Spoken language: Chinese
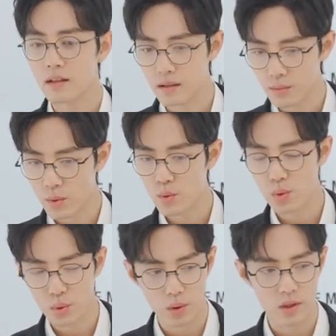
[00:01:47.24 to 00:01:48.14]
移民
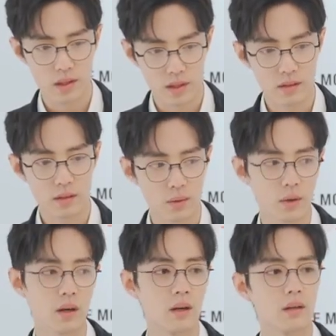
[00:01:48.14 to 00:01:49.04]
去火星的
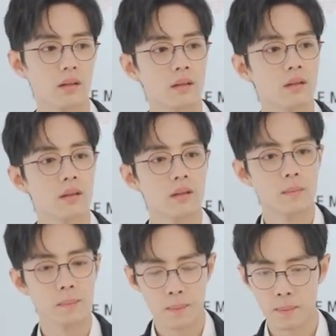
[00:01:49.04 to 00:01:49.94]
话，
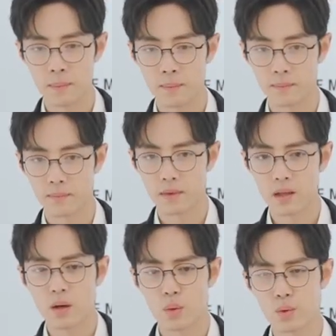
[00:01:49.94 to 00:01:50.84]
嗯，
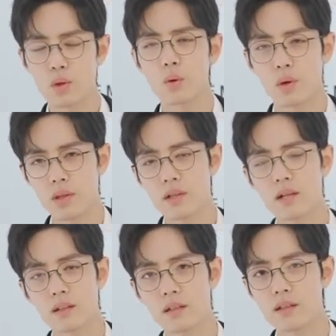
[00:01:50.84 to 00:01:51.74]
我觉得火星
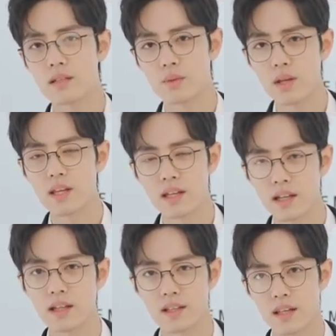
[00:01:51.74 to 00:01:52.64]
上的紫外线应
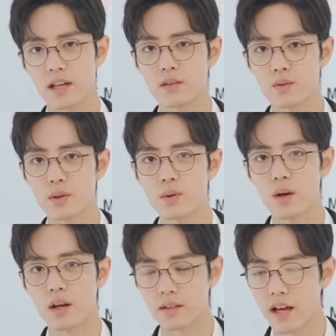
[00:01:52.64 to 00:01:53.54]
该很强，所以我
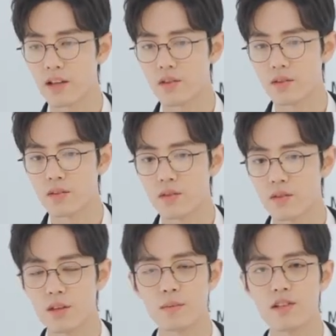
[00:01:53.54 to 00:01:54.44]
要戴
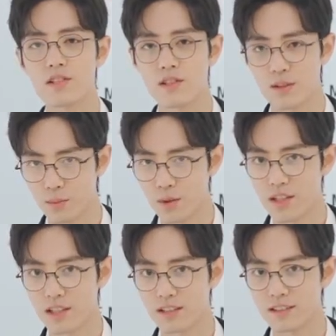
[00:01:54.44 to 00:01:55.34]
Gentle Monster 的墨
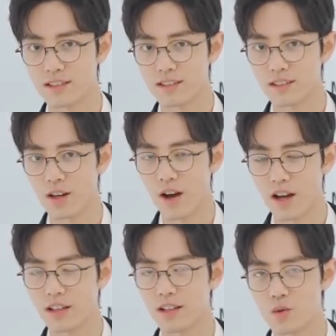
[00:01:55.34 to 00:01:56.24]
镜，然后
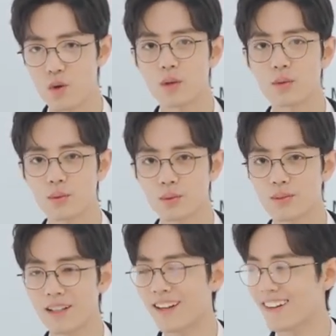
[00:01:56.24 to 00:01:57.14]
还可以装酷。
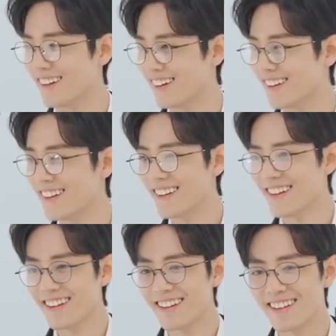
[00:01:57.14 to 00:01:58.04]

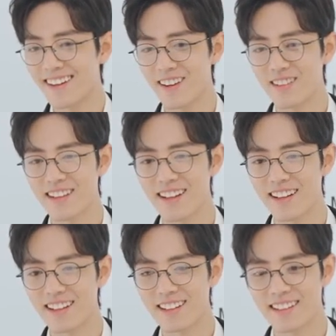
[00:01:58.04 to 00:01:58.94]
然后
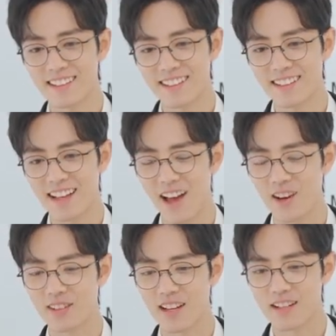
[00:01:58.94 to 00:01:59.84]
呢，还
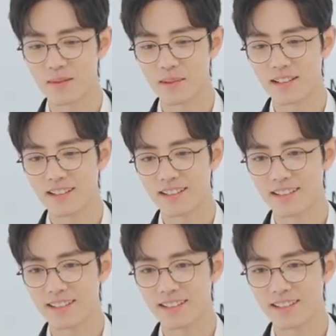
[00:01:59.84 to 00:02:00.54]
要带什么呢？